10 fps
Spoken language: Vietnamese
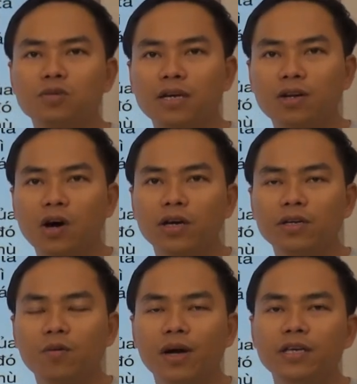à, chúng ta
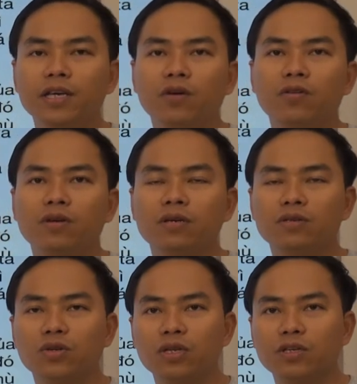nói quá nhiều
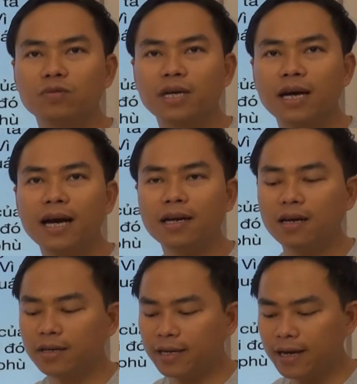rồi thì chúng ta
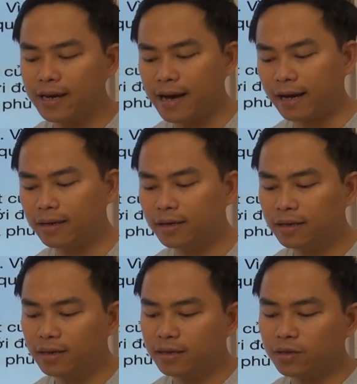ngắt lời khách
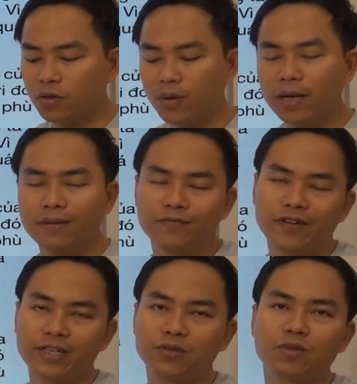hàng đúng không
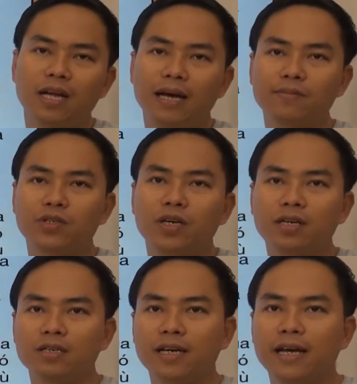ạ và chúng ta làm
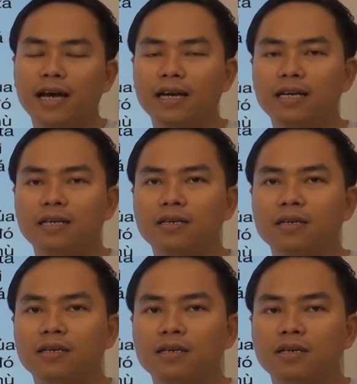cho khách hàng
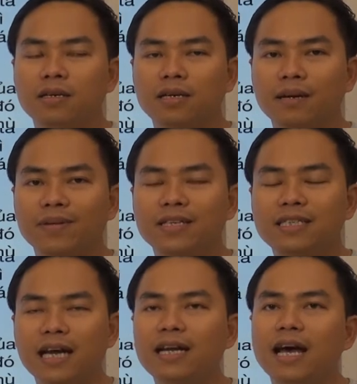là à, cảm
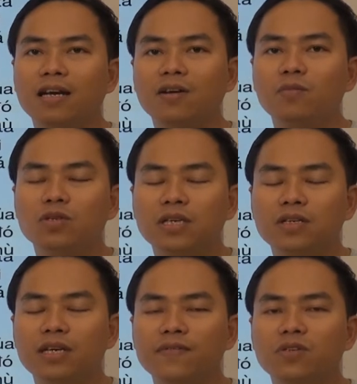thấy chán nản không
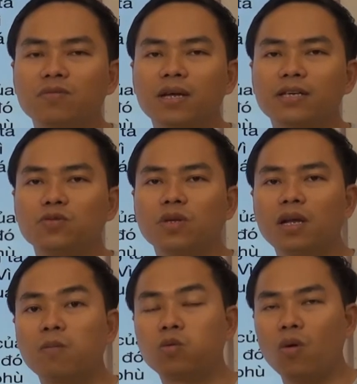muốn giao tiếp với chúng ta
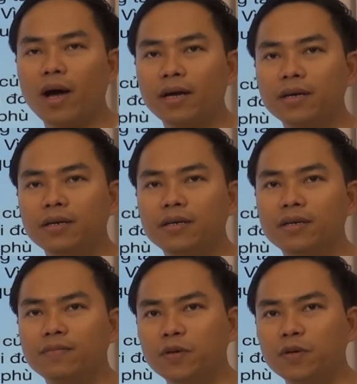chúng ta độc thoại